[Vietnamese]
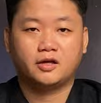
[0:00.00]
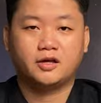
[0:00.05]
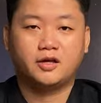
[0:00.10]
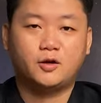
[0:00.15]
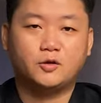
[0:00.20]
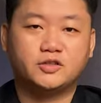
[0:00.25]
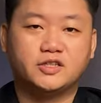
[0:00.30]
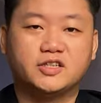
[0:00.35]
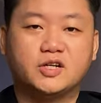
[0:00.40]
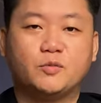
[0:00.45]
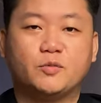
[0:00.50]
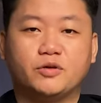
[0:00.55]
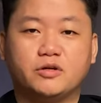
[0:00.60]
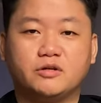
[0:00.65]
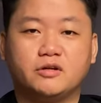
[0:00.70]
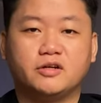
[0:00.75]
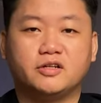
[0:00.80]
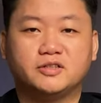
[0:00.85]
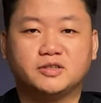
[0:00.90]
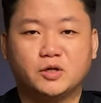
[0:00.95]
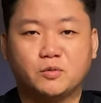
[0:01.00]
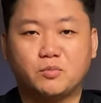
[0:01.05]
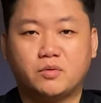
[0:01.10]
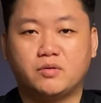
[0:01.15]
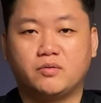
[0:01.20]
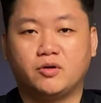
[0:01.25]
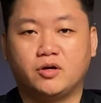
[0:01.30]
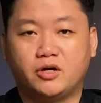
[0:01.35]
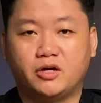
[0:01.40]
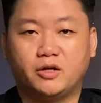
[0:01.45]
Hello, xin chào mọi người, chào mừng
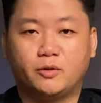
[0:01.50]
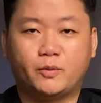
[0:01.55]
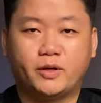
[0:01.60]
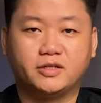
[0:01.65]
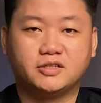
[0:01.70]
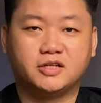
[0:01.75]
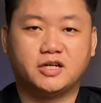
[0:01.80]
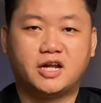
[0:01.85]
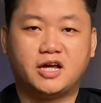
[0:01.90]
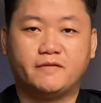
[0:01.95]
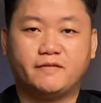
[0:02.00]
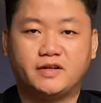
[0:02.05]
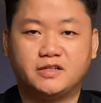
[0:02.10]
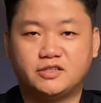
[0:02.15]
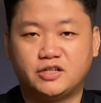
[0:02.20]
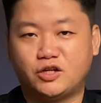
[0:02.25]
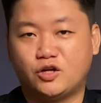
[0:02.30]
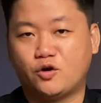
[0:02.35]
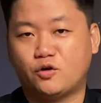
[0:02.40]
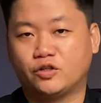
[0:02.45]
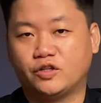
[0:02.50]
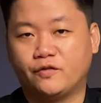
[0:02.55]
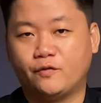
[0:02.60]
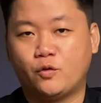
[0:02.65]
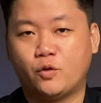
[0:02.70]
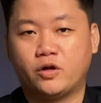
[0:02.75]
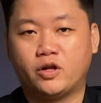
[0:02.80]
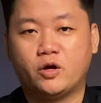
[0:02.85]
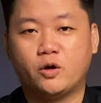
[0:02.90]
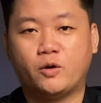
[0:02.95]
mọi người quay trở lại với channel của Thiên
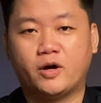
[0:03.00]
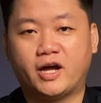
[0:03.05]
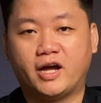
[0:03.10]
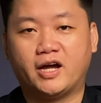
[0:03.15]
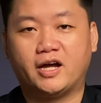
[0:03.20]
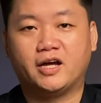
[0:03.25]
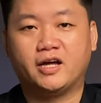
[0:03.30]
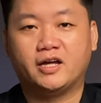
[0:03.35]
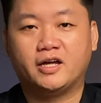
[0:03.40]
Vũ Audio ha.